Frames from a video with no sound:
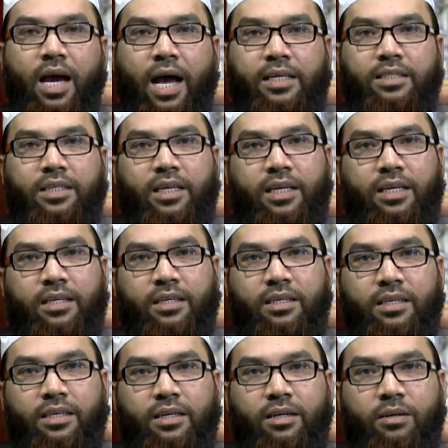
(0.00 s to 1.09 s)
আজকের
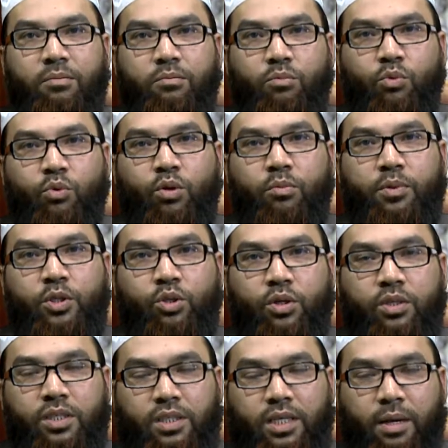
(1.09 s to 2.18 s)
মূল বিষয়
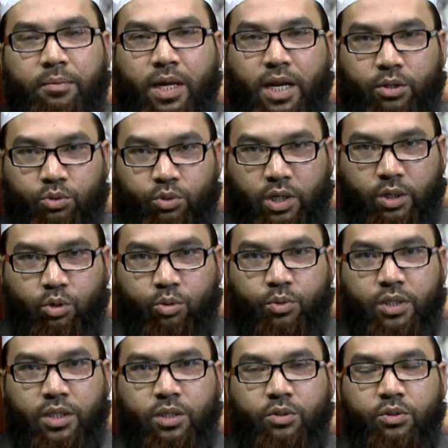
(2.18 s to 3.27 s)
যেটি আমরা আলোচনা করব
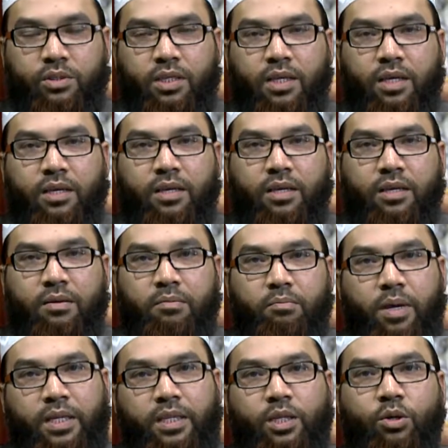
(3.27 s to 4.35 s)
সেটি হচ্ছে
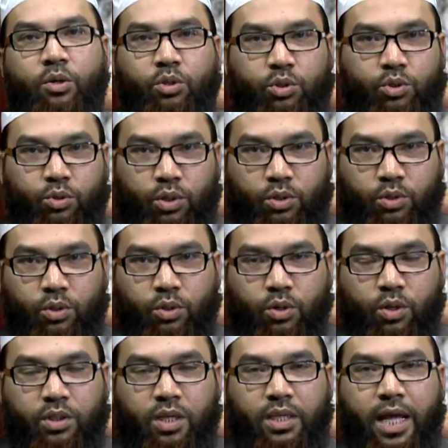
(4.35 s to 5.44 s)
ব্যক্তিগত চরিত্র
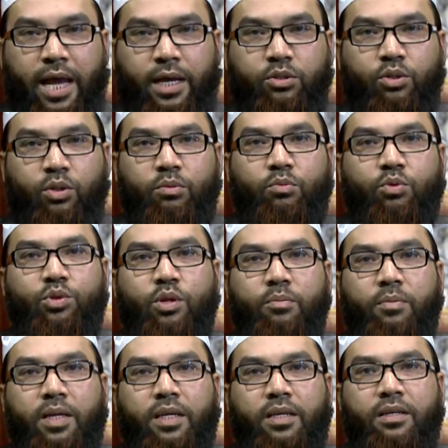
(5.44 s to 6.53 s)
অর্থাৎ একজন
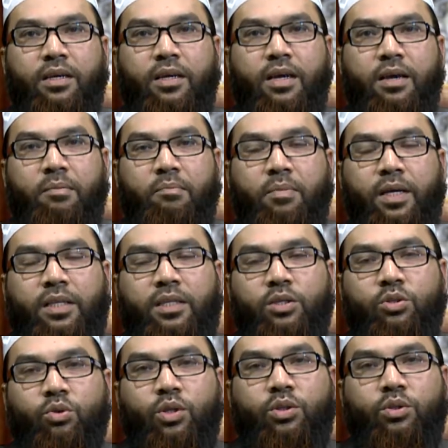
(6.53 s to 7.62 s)
মুসলমানের ব্যক্তি
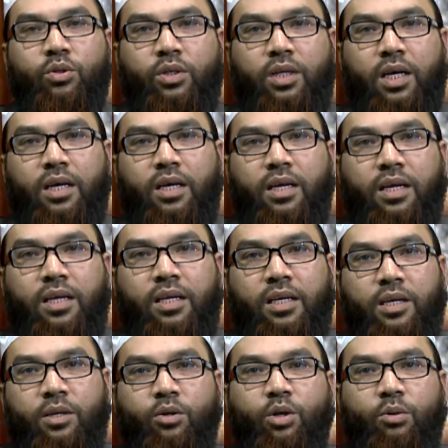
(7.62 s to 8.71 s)
চরিত্রটা
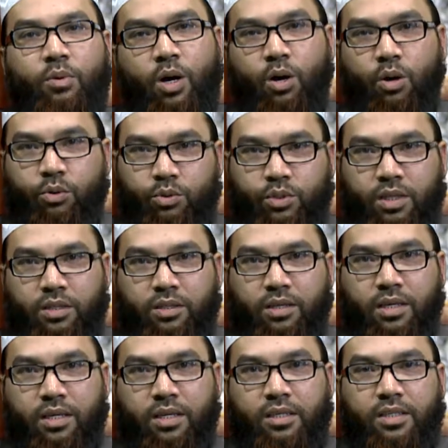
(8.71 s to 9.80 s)
কীরকম হওয়া উচিত
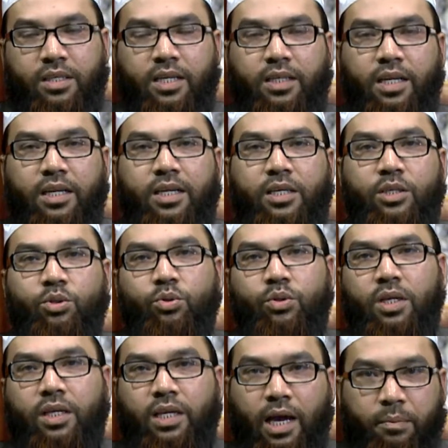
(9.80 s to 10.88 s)
সেটারই কিছু
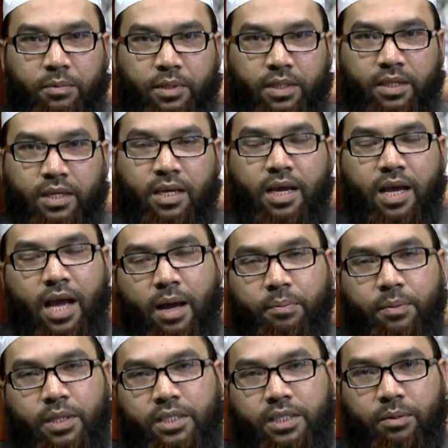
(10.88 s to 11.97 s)
দিক আমি
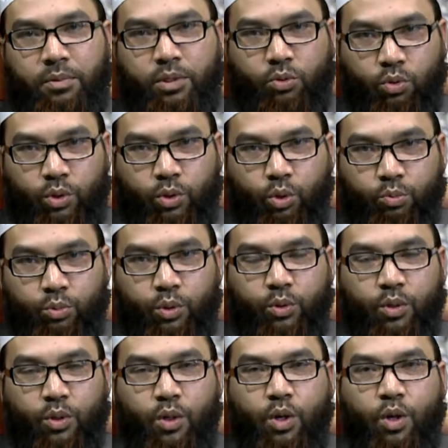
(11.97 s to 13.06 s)
আপনাদের সামনে তুলে ধরব
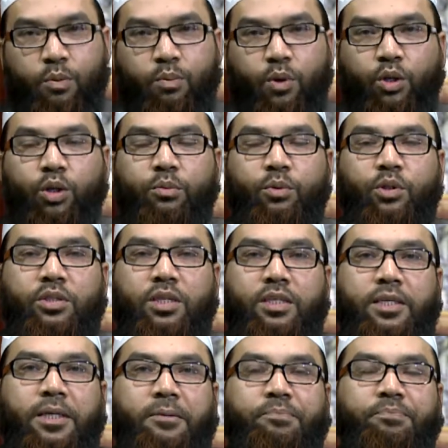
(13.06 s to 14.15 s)
প্রথম হচ্ছে যে